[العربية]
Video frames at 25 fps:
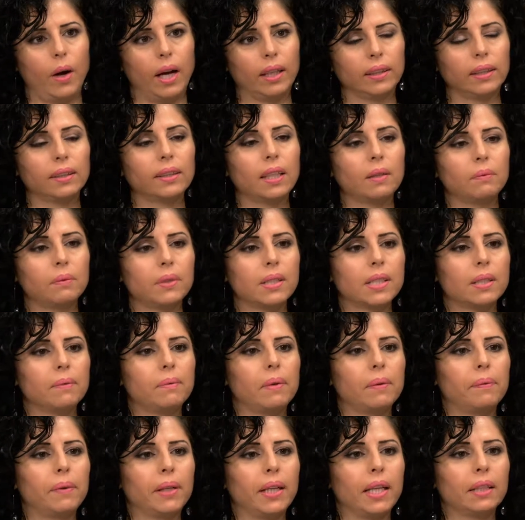عاده
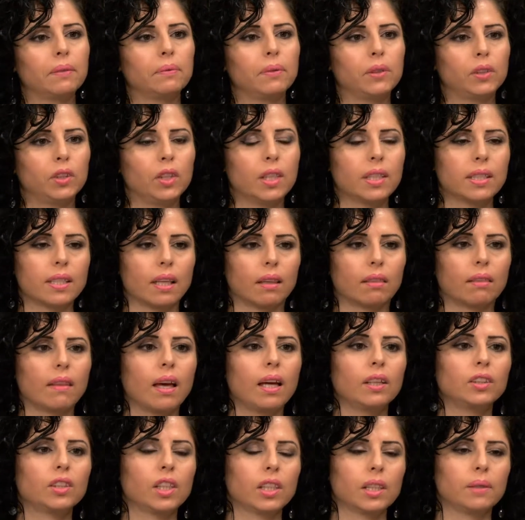بتصيب البنات من جيل
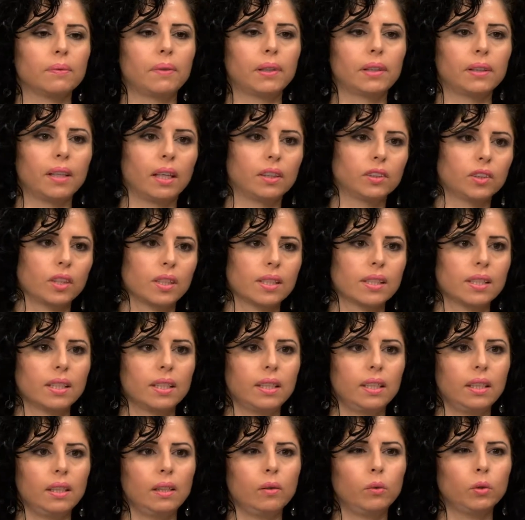16 ل 18
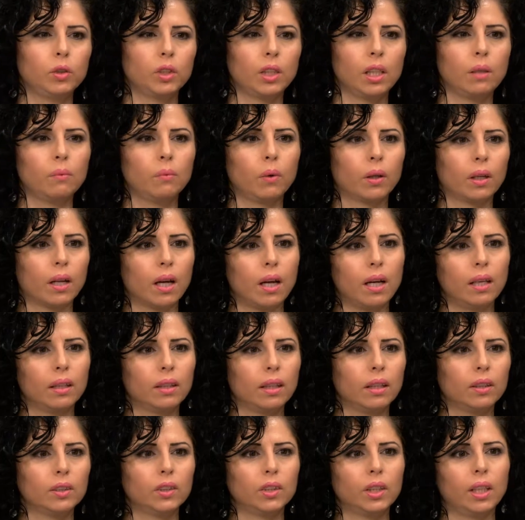سنه هو جيل
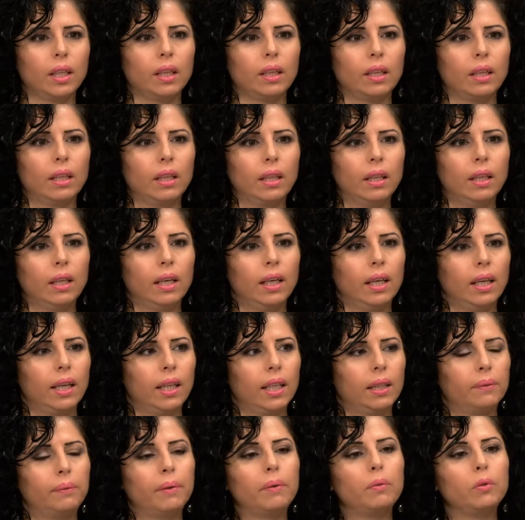المراهقه جيل اللي,
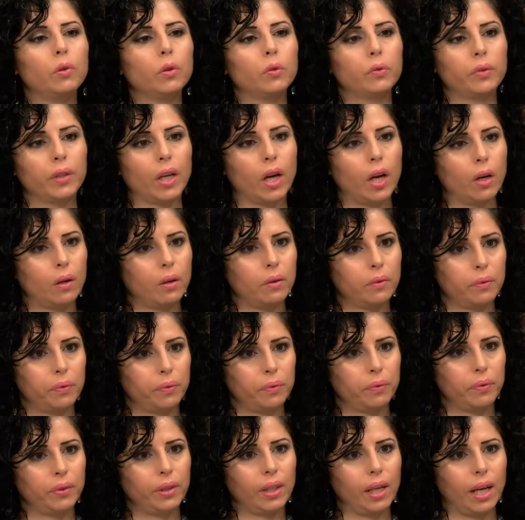اللي بيبنوا فيها
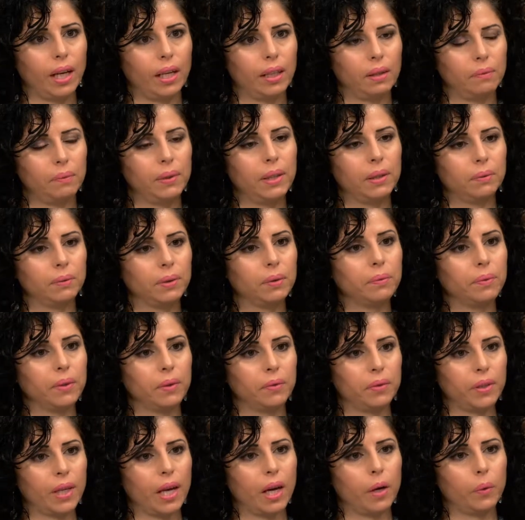فيها البنت
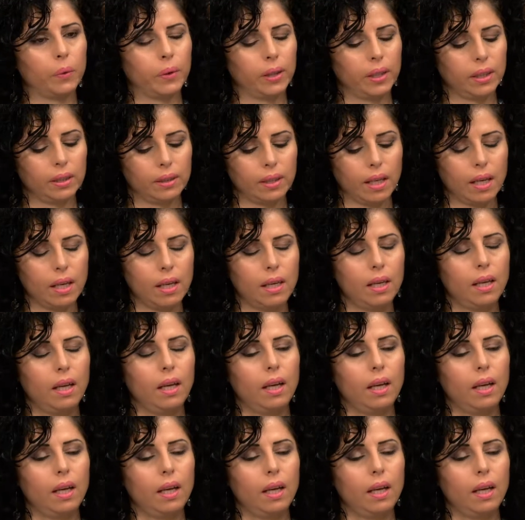بتبني فيها هويتها